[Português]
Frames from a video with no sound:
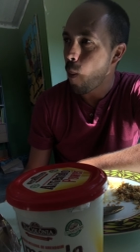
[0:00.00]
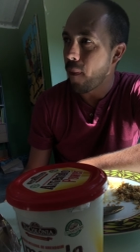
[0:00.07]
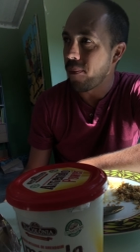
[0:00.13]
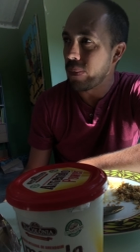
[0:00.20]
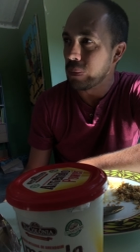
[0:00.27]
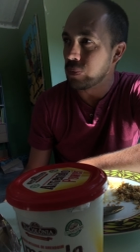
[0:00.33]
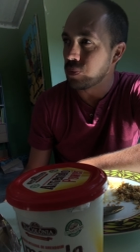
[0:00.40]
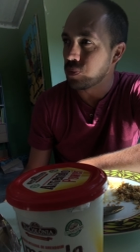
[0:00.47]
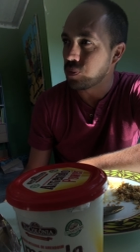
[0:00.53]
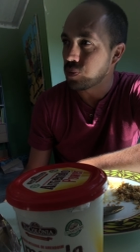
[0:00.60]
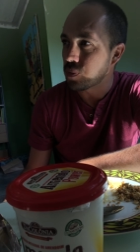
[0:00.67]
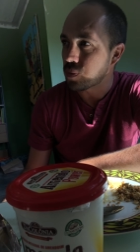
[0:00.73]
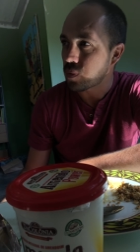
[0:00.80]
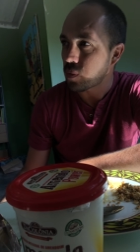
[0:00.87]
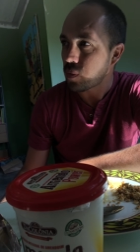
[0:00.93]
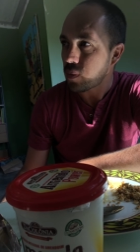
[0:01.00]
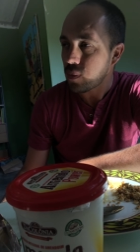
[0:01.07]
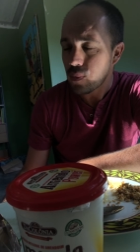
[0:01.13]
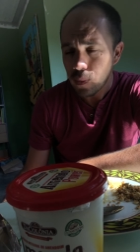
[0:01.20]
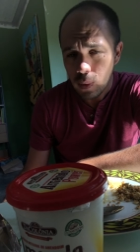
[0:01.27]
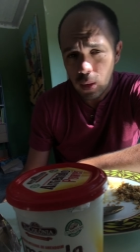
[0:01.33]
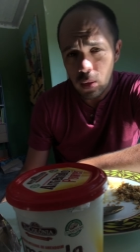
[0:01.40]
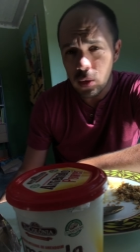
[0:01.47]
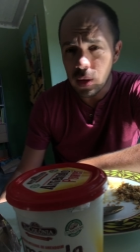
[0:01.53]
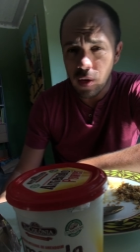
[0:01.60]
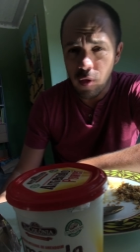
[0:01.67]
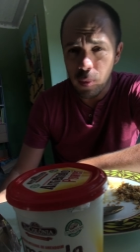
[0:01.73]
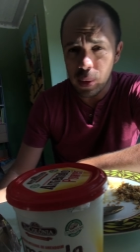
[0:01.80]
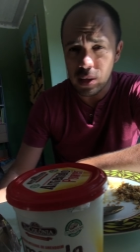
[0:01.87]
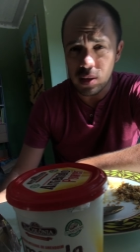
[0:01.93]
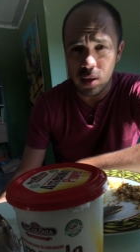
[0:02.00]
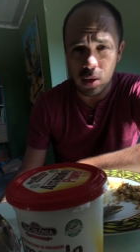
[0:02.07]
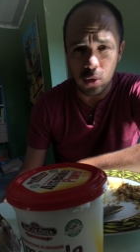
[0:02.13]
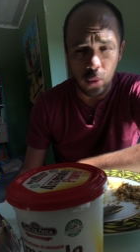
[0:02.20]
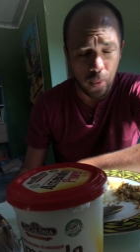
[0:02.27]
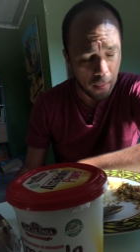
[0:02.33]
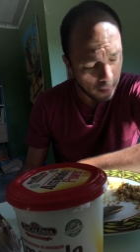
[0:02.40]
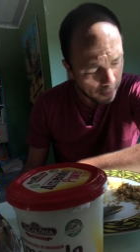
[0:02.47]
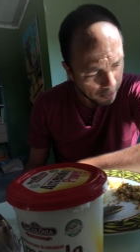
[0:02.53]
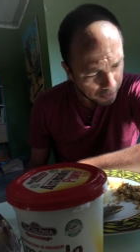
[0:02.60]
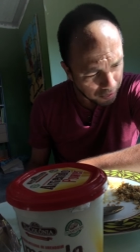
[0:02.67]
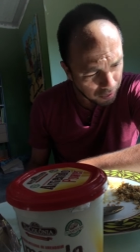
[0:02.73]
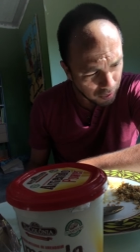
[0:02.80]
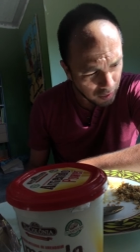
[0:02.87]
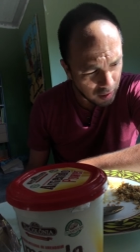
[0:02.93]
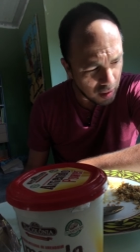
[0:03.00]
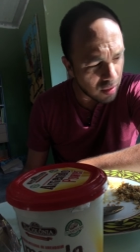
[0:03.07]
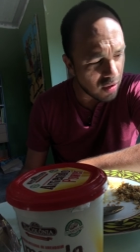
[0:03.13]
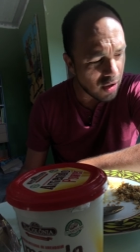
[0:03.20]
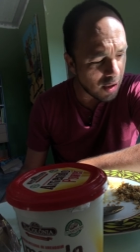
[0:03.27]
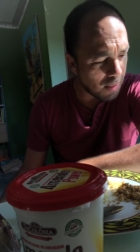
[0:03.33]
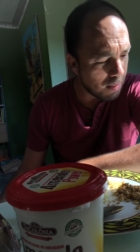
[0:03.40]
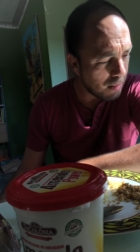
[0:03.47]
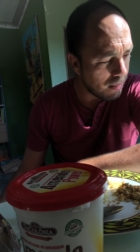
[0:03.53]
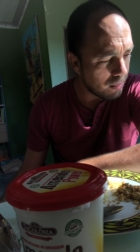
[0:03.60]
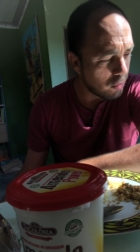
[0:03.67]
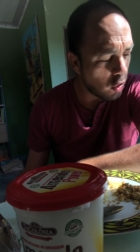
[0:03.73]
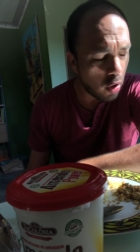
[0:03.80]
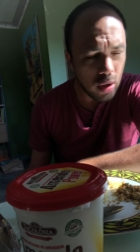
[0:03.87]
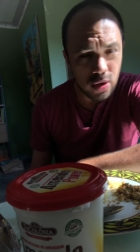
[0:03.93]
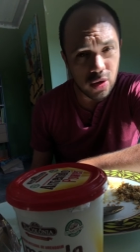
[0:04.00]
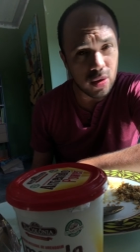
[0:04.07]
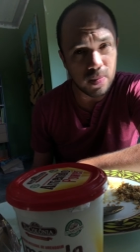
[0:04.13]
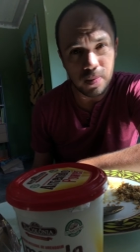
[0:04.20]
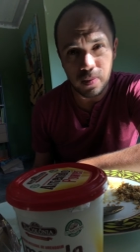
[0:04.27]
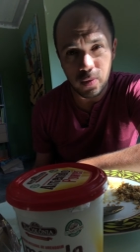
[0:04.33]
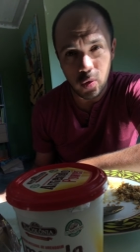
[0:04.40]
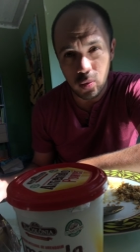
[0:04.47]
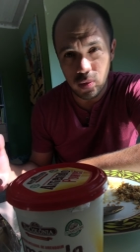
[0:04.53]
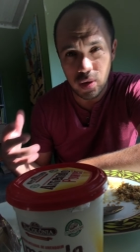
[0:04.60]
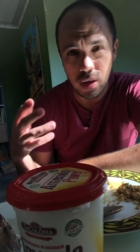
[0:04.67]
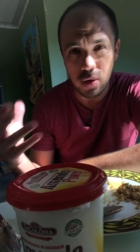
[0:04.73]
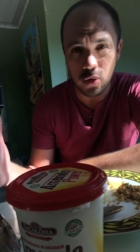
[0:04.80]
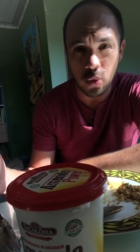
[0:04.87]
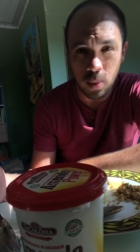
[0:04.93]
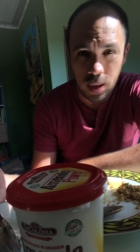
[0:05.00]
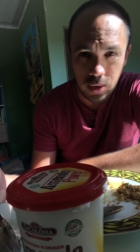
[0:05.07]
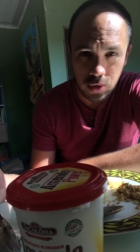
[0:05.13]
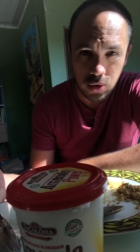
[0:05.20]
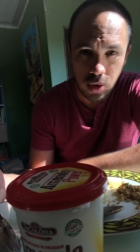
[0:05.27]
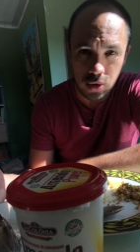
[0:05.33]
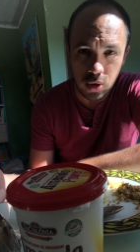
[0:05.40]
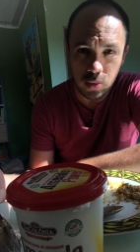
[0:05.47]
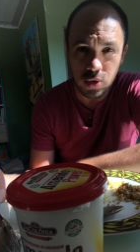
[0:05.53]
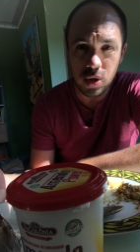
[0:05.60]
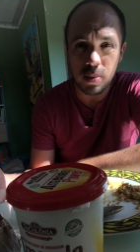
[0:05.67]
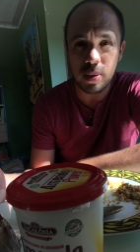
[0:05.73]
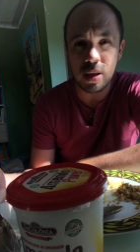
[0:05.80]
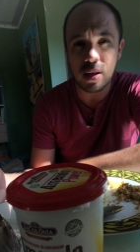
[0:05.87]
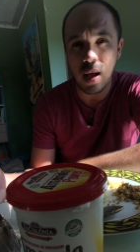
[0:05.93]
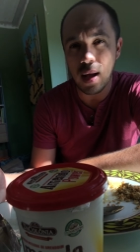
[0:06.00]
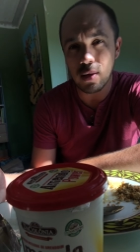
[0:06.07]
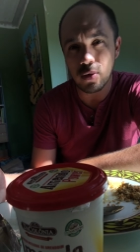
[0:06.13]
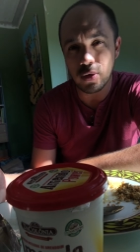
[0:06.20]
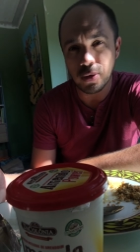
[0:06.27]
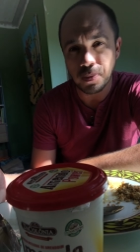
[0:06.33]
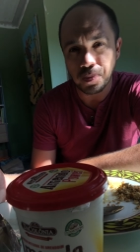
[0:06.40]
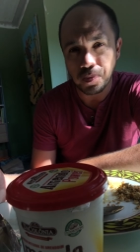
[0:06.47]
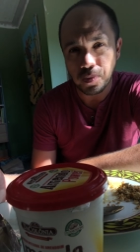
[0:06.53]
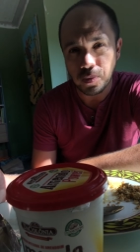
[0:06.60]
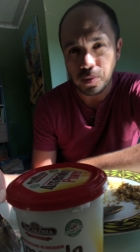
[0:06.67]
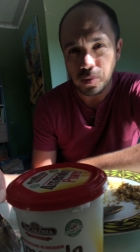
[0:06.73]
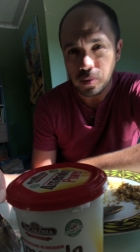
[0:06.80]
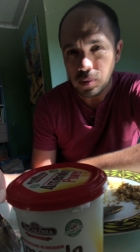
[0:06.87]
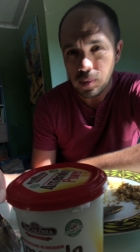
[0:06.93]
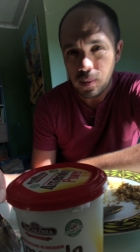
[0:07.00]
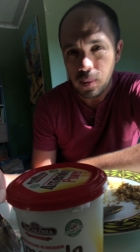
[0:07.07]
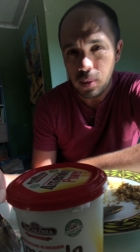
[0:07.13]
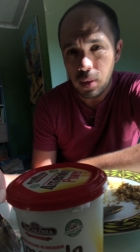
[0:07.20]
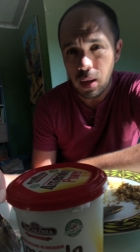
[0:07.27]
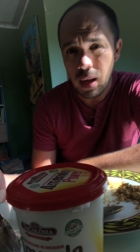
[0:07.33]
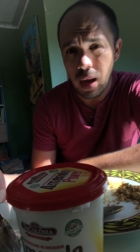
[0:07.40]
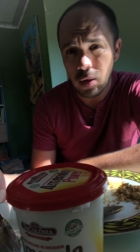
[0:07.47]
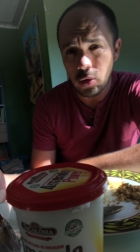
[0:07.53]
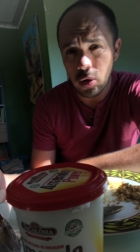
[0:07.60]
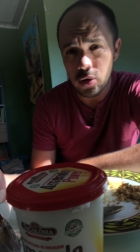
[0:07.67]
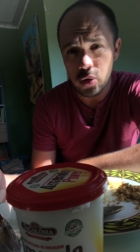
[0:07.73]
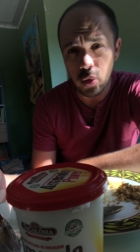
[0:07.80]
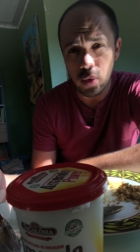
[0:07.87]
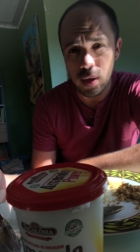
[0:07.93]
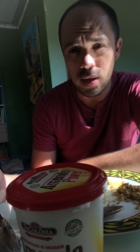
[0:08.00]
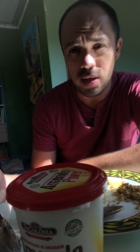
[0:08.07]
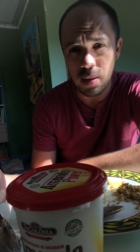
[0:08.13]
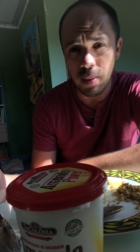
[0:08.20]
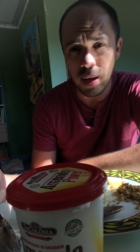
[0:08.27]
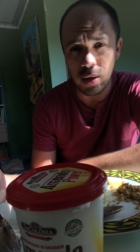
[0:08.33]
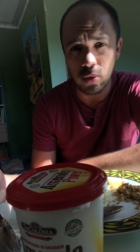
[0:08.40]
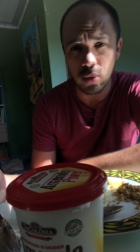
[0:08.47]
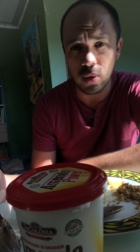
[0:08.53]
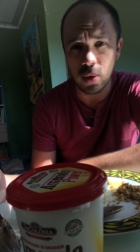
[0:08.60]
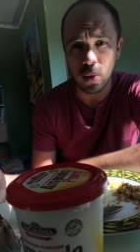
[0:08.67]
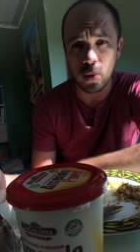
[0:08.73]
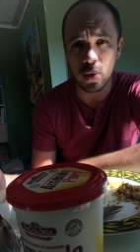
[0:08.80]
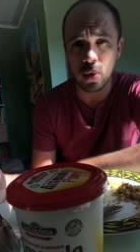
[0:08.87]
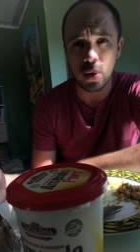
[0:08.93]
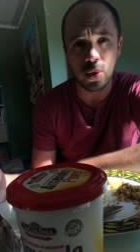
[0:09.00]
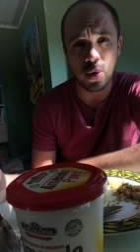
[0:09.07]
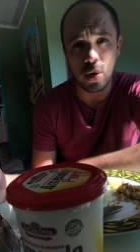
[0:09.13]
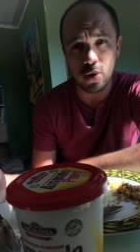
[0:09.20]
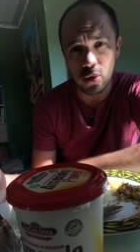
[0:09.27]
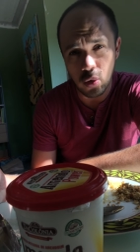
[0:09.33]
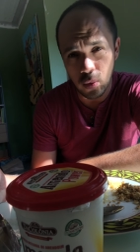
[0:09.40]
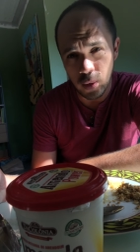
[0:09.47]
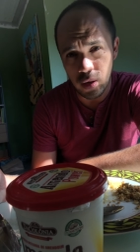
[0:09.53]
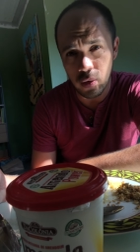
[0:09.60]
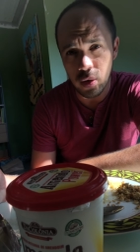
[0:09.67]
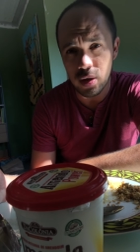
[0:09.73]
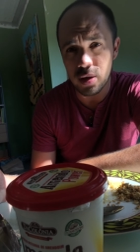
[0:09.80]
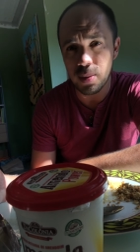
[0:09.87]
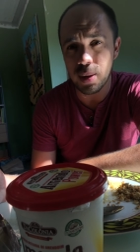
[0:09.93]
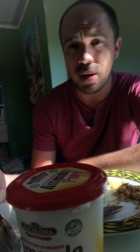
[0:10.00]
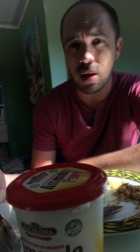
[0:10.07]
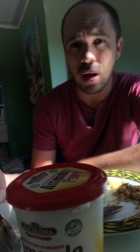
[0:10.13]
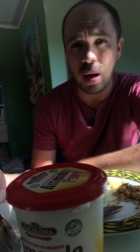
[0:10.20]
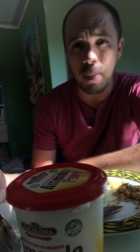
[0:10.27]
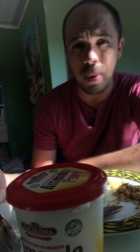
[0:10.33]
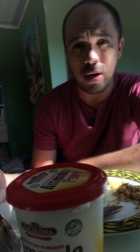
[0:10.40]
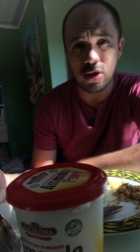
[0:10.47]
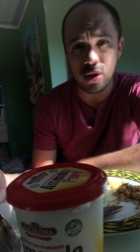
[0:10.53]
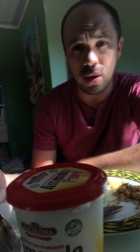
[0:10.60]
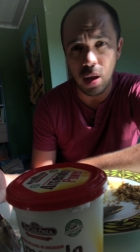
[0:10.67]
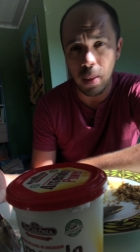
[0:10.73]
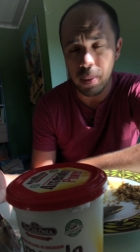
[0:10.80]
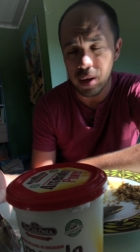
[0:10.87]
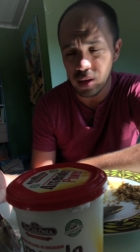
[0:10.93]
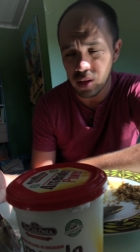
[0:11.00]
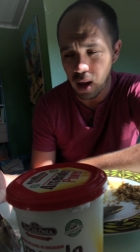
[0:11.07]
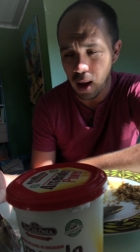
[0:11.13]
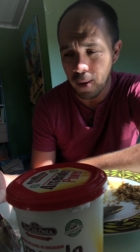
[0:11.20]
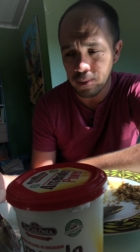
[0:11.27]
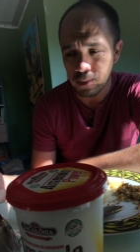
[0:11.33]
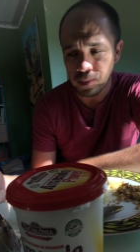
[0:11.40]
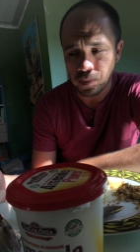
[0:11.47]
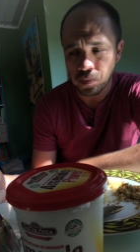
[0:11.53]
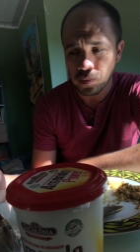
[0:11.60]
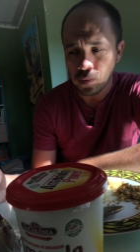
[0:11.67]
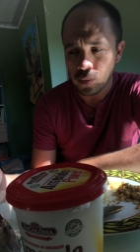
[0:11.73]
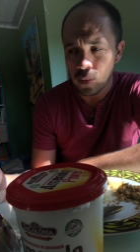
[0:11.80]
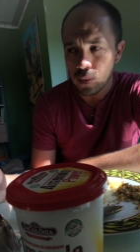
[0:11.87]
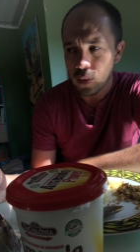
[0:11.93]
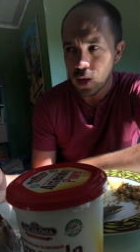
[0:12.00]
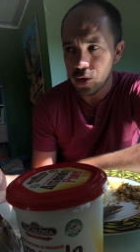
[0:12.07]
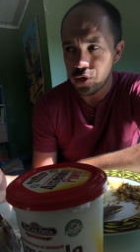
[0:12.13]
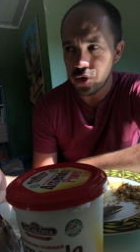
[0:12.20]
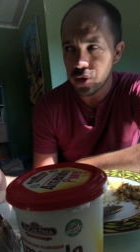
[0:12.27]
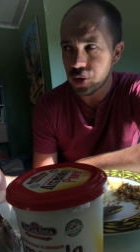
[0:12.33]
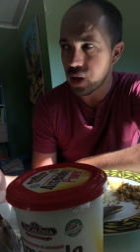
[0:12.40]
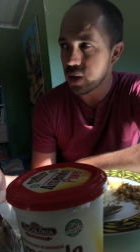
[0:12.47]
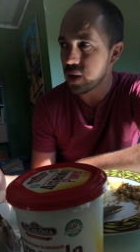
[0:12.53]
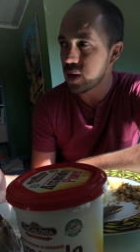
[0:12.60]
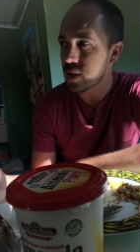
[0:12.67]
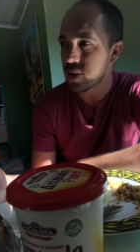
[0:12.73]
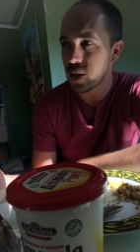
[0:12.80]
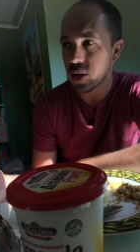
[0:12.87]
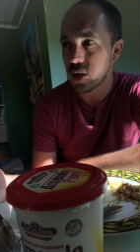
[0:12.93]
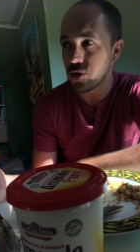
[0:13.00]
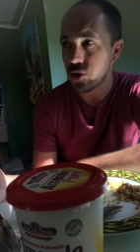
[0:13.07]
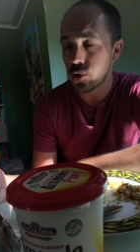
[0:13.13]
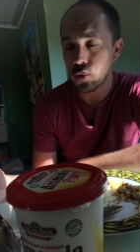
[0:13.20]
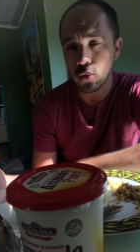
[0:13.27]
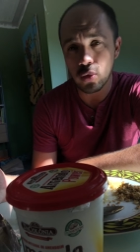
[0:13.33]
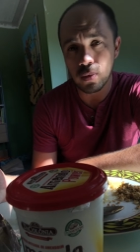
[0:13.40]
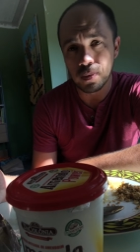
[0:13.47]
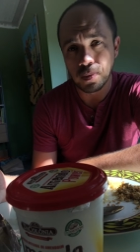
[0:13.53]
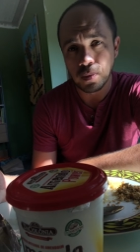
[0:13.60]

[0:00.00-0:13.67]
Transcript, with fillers: Hum. Eu estava pensando que sim, nós seres humanos nós somos limitados ao nosso conhecimento, o que o, que o nosso conhecimento é capaz de interpretar, de entender acerca de tudo.